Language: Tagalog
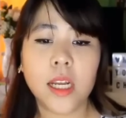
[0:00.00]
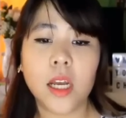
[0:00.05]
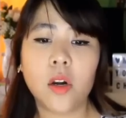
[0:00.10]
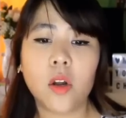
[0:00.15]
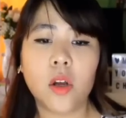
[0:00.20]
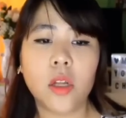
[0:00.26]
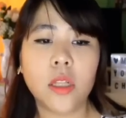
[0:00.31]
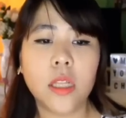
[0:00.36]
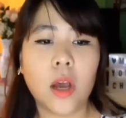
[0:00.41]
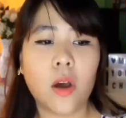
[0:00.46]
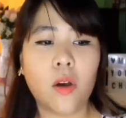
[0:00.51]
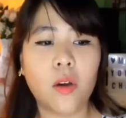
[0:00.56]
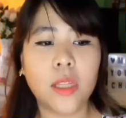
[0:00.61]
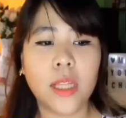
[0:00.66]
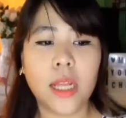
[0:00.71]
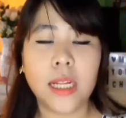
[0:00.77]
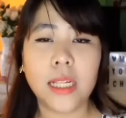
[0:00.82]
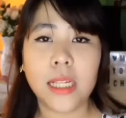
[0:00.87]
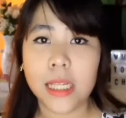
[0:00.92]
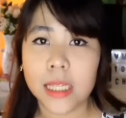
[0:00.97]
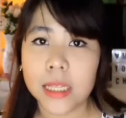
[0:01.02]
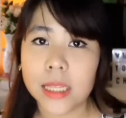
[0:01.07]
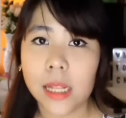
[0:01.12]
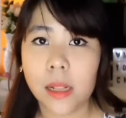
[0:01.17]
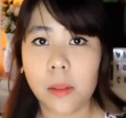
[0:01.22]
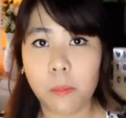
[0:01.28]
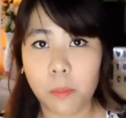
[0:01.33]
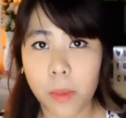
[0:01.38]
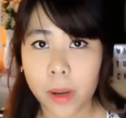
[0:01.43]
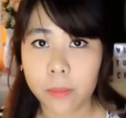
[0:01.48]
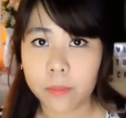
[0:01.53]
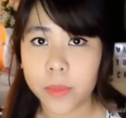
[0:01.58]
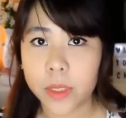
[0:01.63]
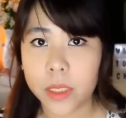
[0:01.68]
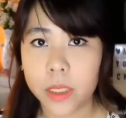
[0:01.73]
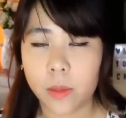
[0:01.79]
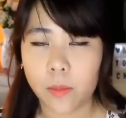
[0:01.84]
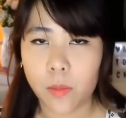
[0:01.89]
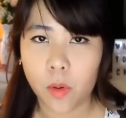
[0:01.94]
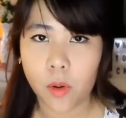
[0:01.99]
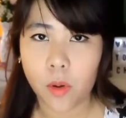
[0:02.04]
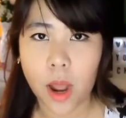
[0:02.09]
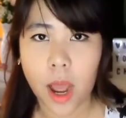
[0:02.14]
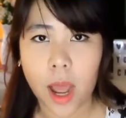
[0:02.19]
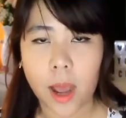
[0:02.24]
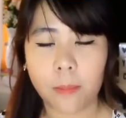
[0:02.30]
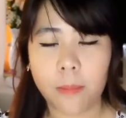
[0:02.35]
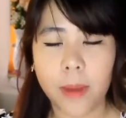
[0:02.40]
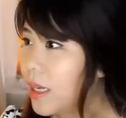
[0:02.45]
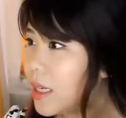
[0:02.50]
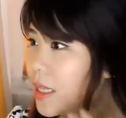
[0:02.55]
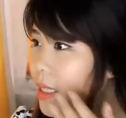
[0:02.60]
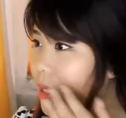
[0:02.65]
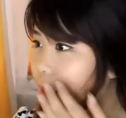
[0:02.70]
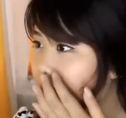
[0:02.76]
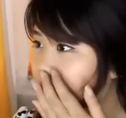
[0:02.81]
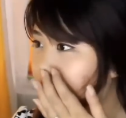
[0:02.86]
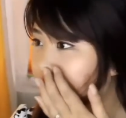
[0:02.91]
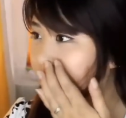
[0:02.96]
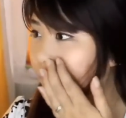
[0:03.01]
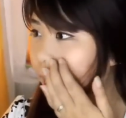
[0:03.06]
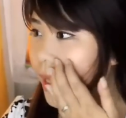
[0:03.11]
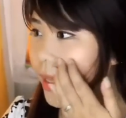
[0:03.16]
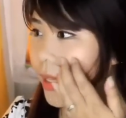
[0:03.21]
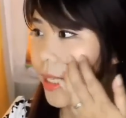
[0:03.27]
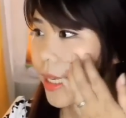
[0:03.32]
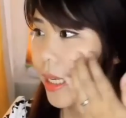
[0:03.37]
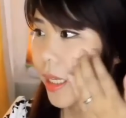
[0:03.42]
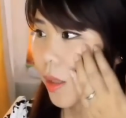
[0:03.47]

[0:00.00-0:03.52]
nagkaroon ako ng little bumps sa muka. Simula